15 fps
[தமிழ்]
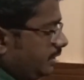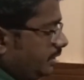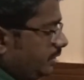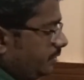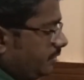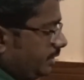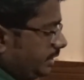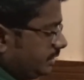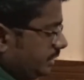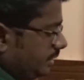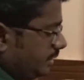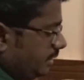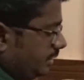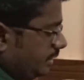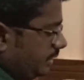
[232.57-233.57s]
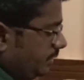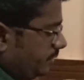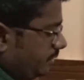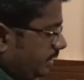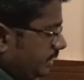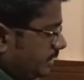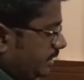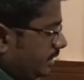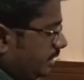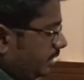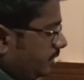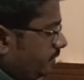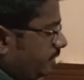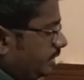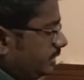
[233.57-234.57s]
இங்கே ஒரு ரேஞ்சிங் ராட் இங்கே ஒரு ரேஞ்சிங் ராட்
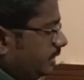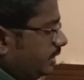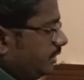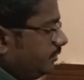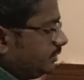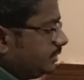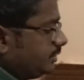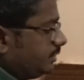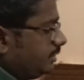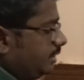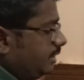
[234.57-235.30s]
இங்கே ஒரு ரேஞ்சிங் ராட் வச்சு